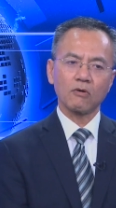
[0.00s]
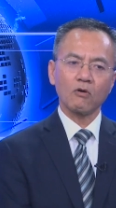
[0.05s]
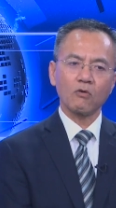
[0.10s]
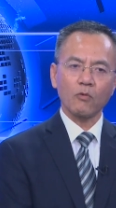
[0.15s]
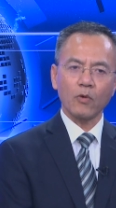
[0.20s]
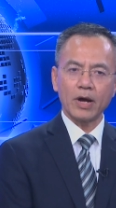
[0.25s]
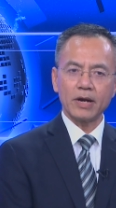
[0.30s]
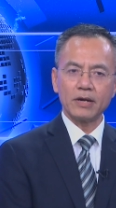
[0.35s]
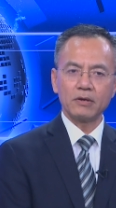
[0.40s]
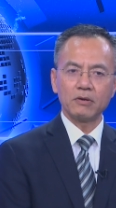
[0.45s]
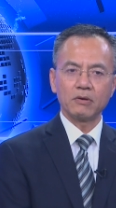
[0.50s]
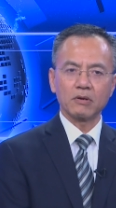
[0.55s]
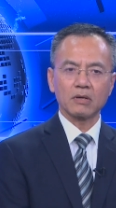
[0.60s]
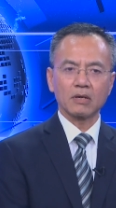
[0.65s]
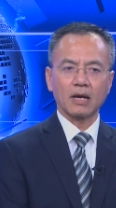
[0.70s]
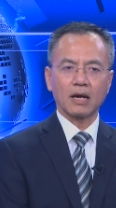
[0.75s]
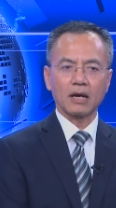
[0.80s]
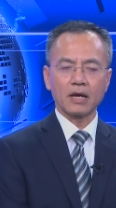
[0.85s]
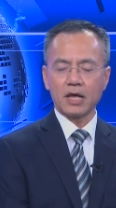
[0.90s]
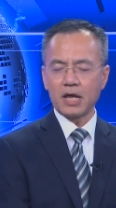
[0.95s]
có quên được
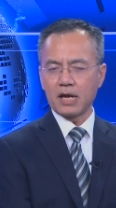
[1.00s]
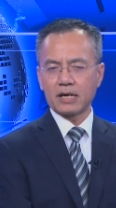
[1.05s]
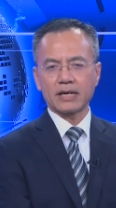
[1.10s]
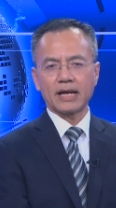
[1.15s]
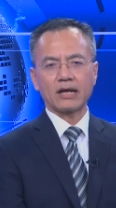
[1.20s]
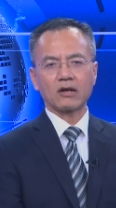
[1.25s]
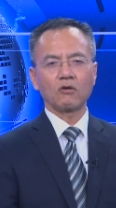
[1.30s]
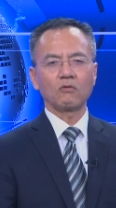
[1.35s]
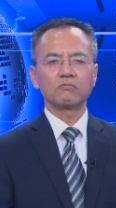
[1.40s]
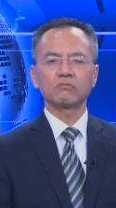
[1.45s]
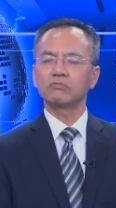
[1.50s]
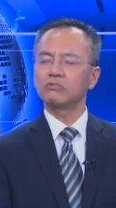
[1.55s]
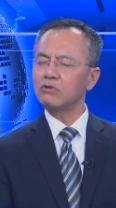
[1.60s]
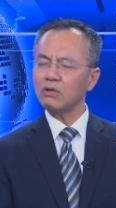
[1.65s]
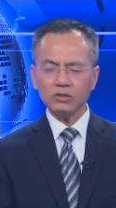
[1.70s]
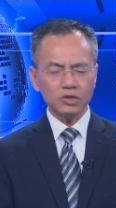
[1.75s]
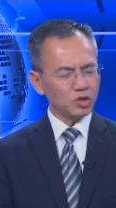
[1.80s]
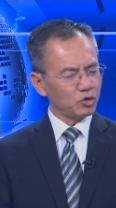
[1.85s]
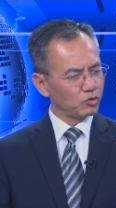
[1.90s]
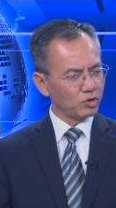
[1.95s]
là hiện nay cũng
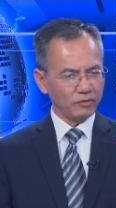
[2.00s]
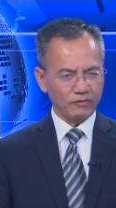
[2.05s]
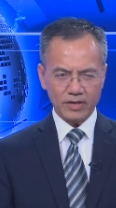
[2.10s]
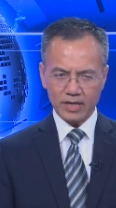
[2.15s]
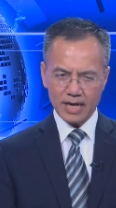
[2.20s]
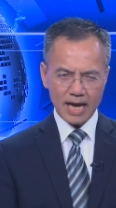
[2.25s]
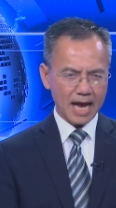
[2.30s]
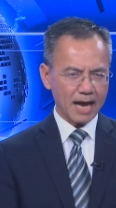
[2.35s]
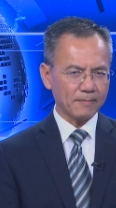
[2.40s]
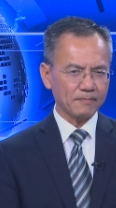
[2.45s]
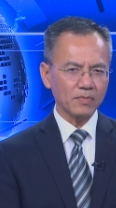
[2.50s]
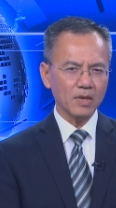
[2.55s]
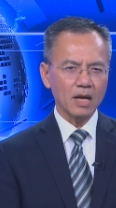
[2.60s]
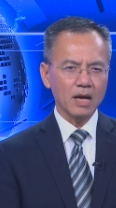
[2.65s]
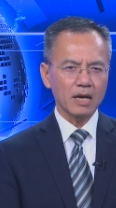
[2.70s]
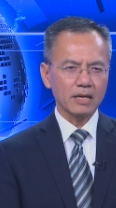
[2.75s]
rất nhiều người Việt Nam